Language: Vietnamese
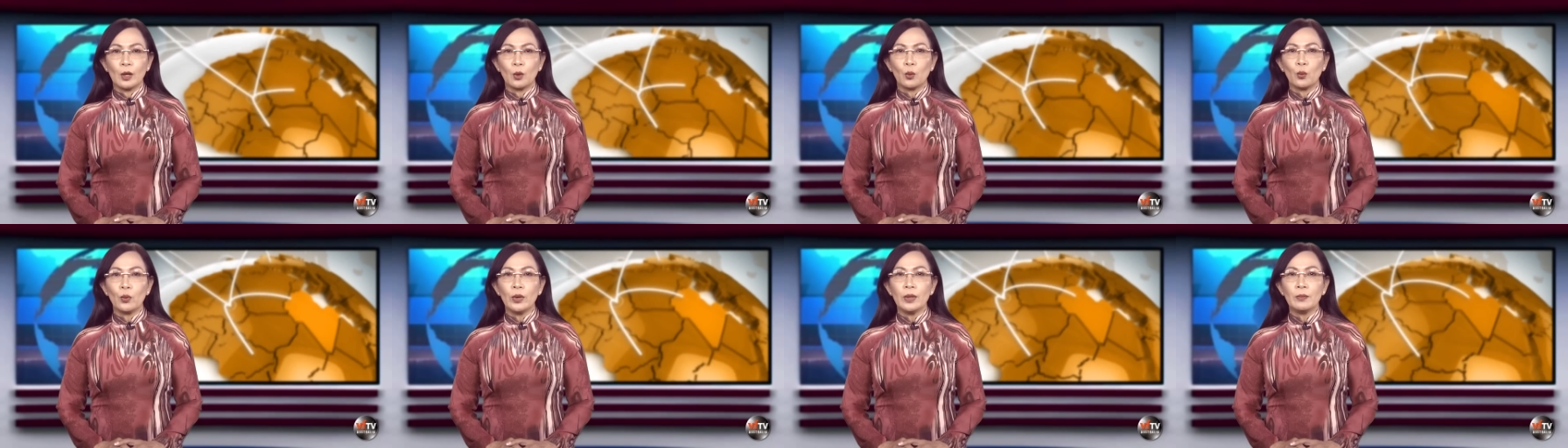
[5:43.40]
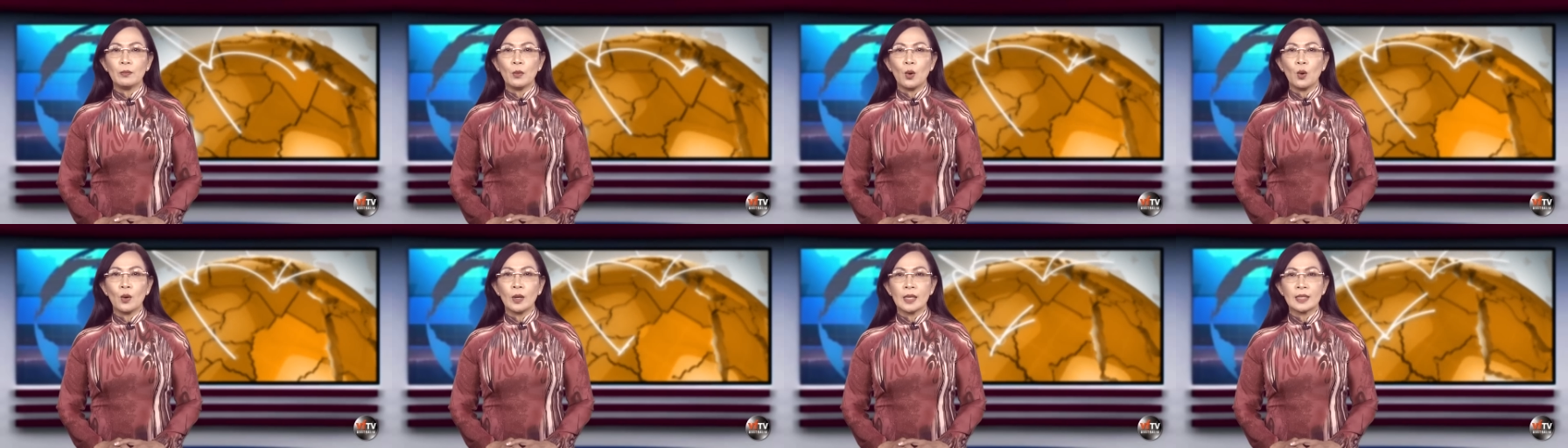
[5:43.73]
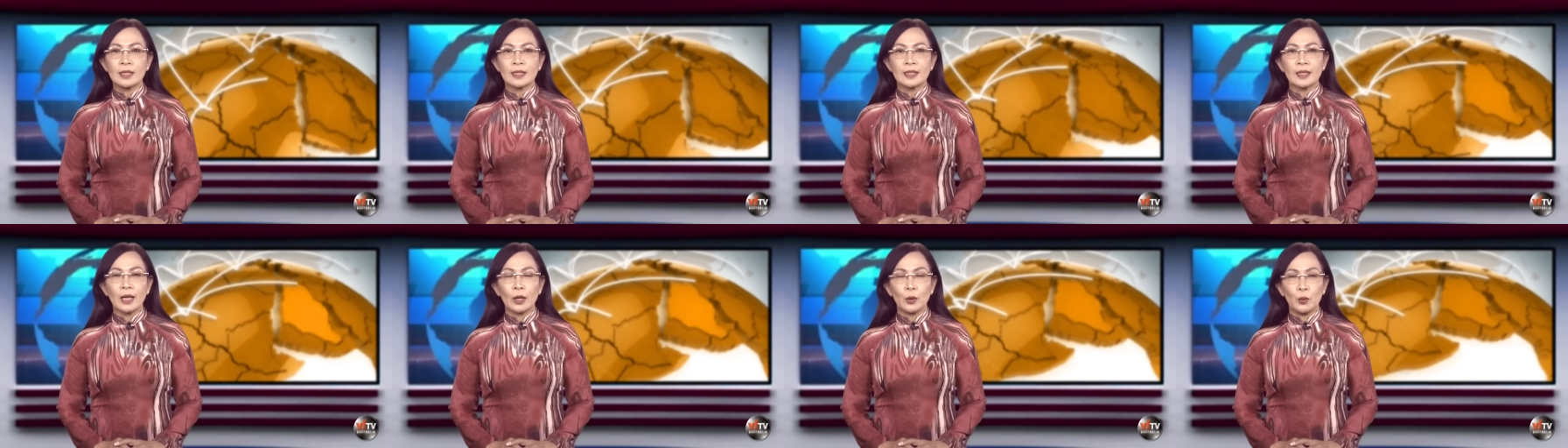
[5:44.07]
về quy mô
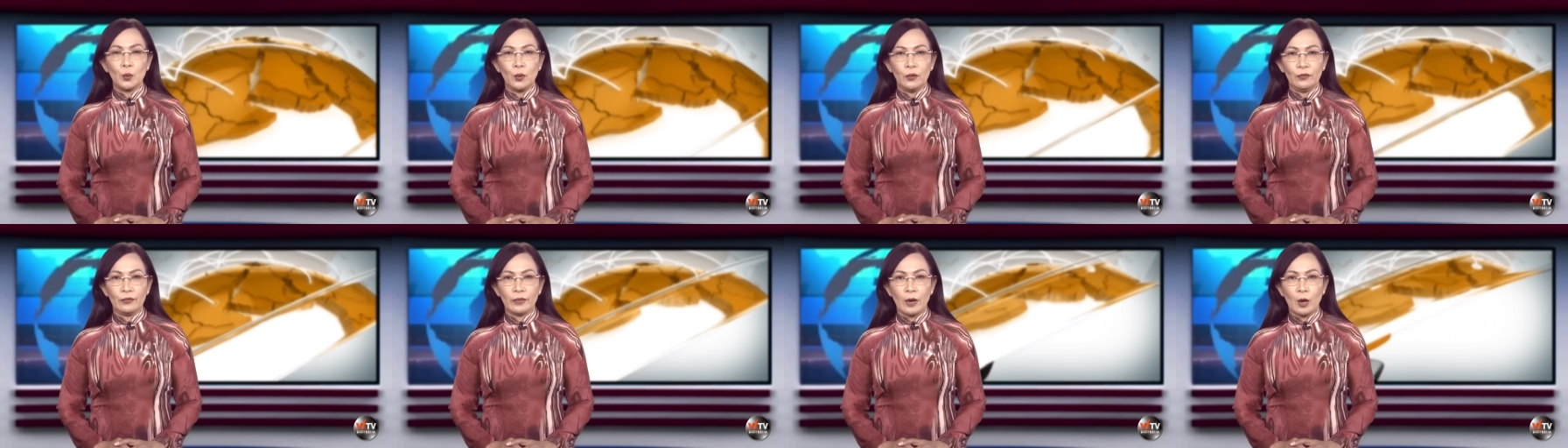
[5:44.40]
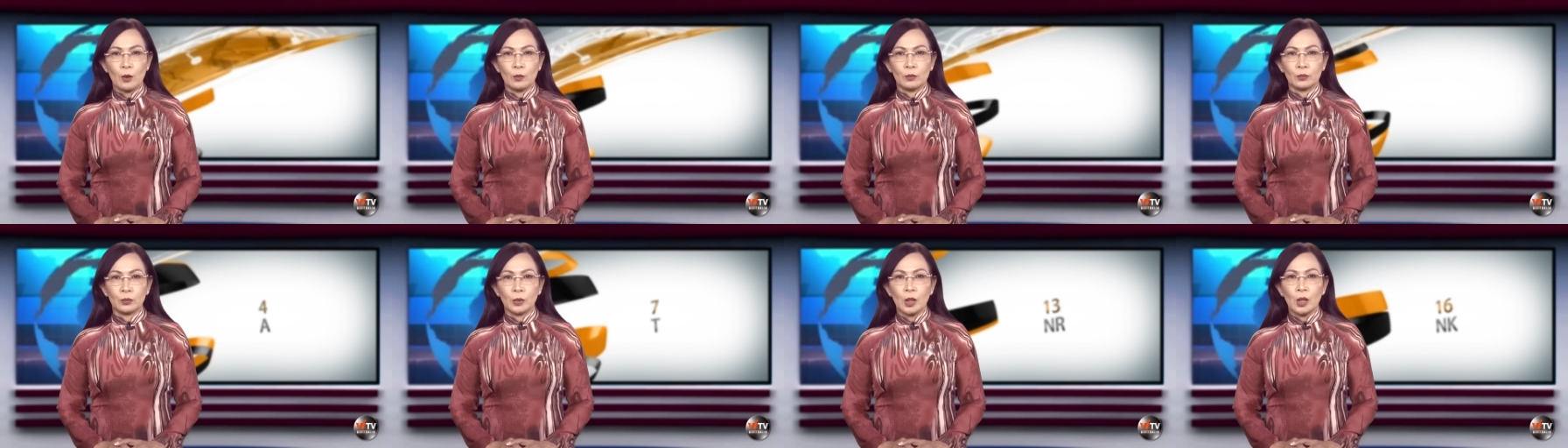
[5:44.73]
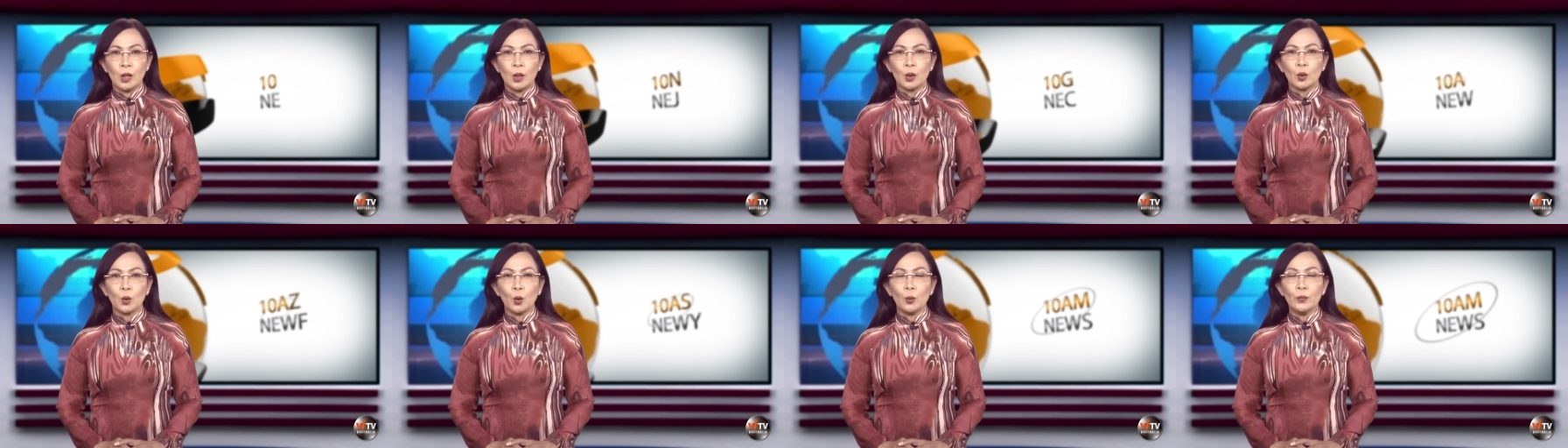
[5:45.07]
ngân sách quốc phòng
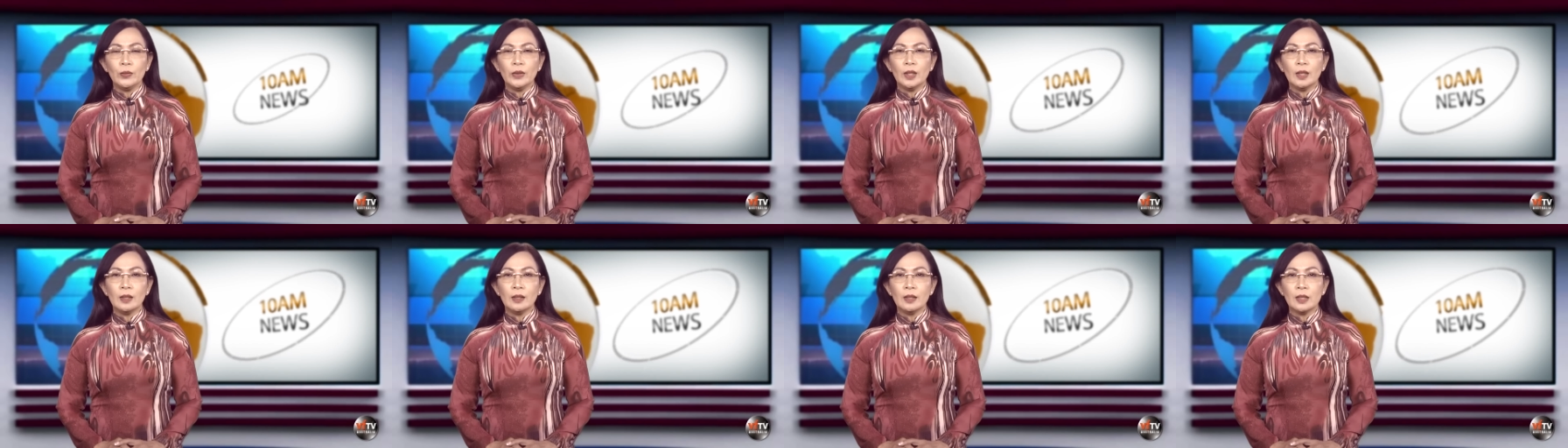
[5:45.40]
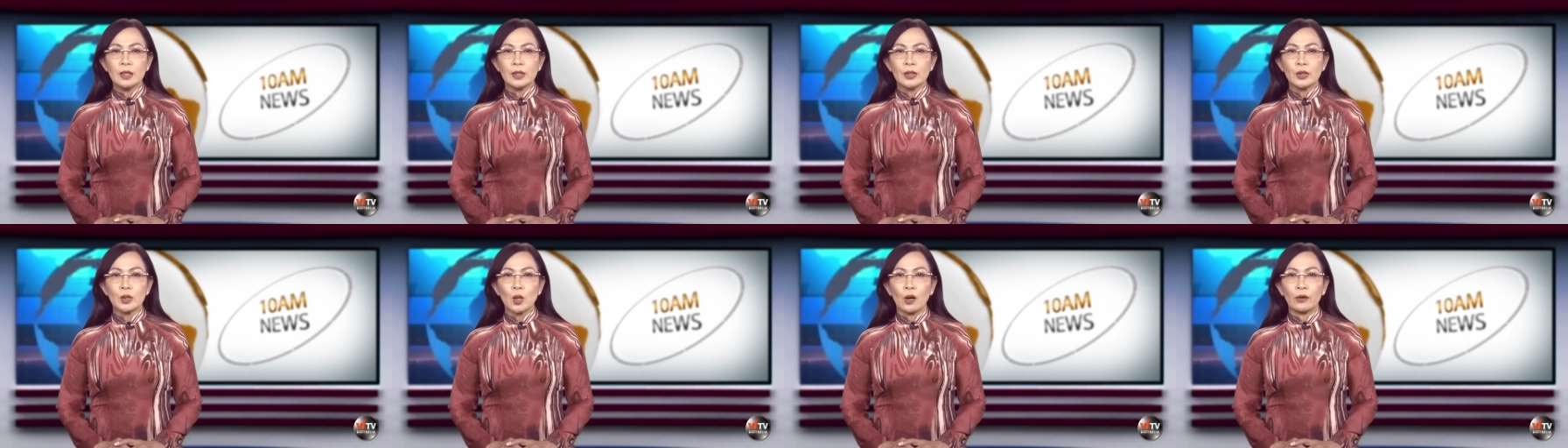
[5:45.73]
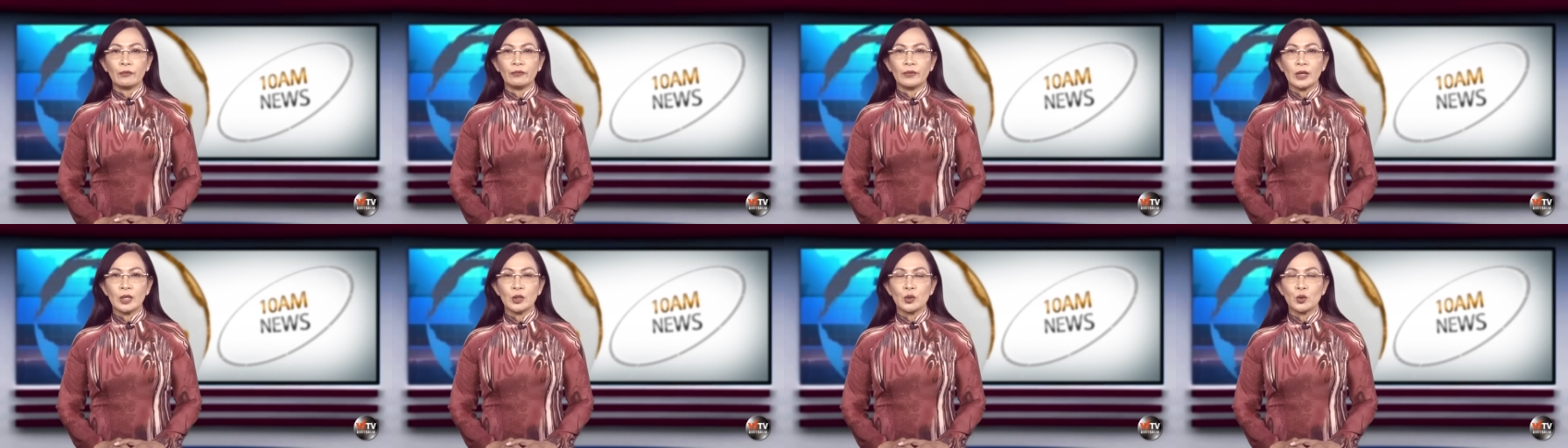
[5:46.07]
cũng như lựa
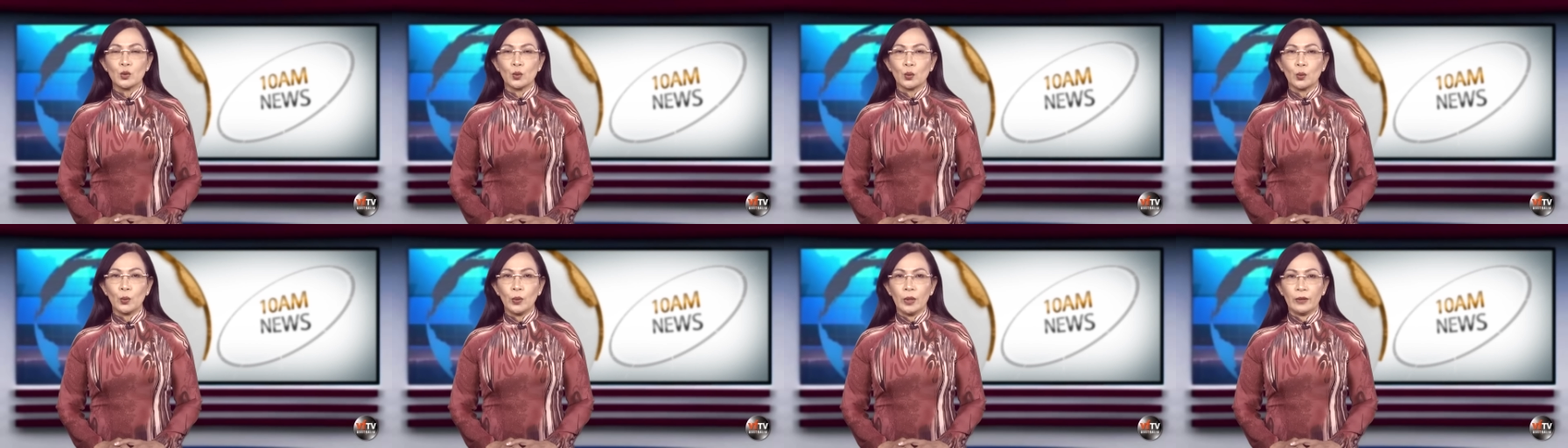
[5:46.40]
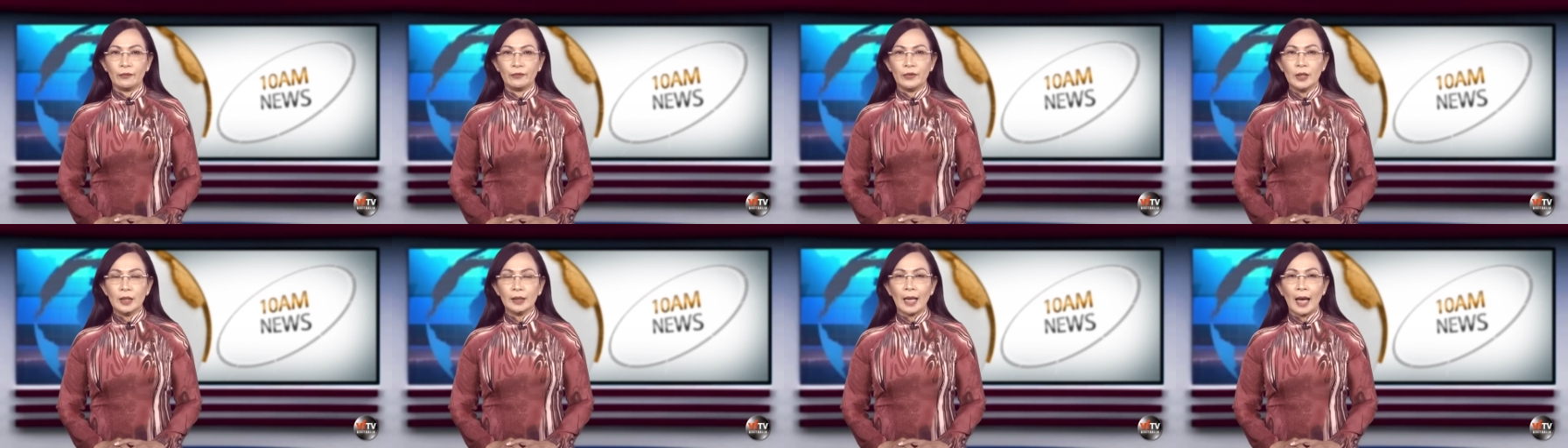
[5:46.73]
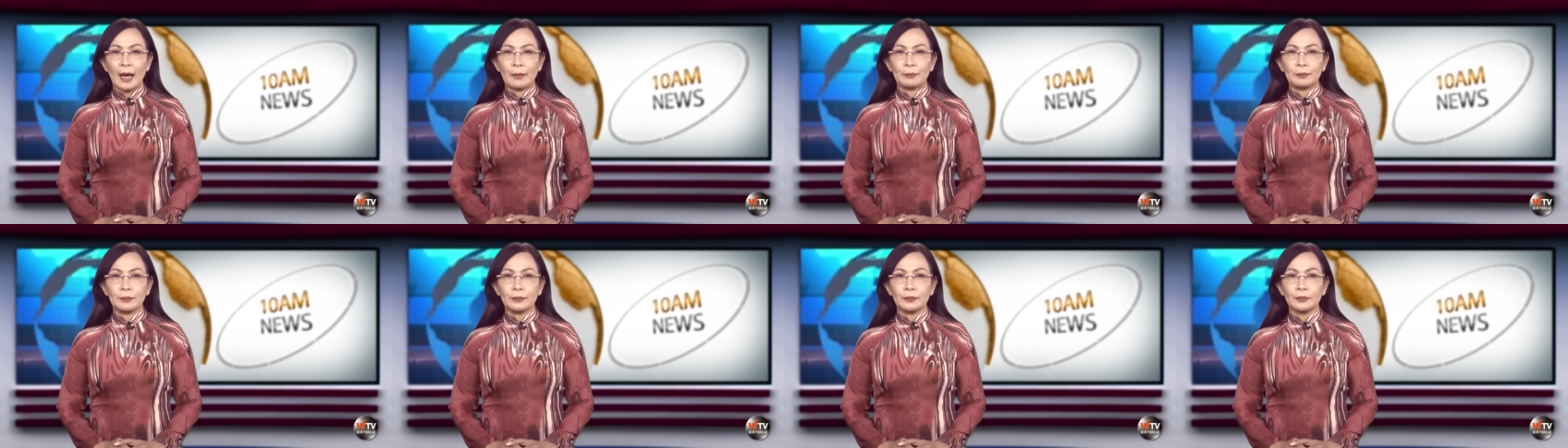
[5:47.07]
chọn về chủ quyền phức
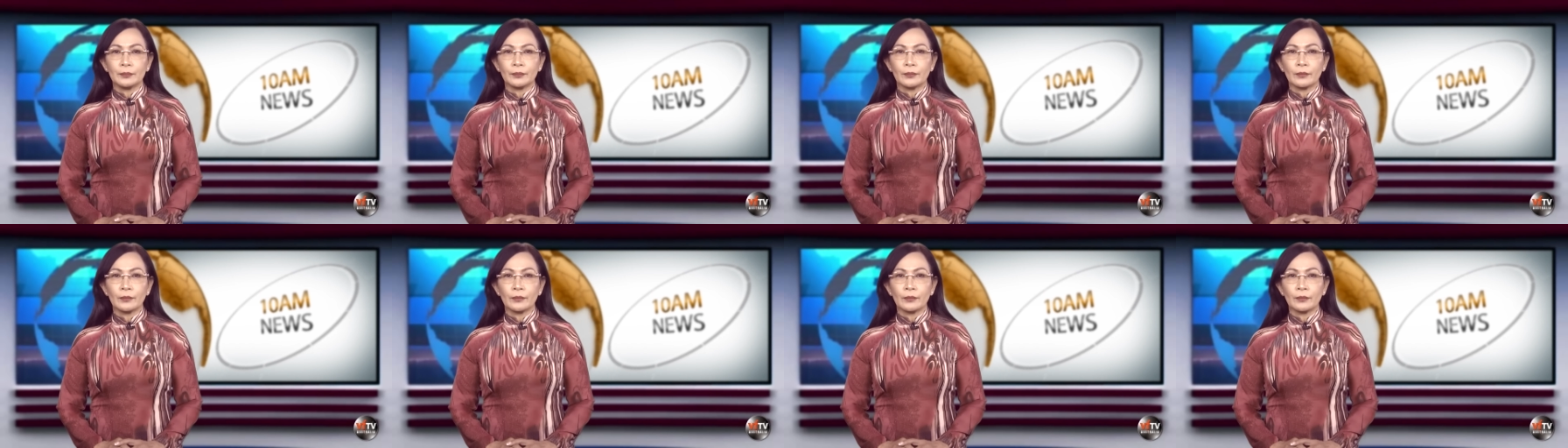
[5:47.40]
tạp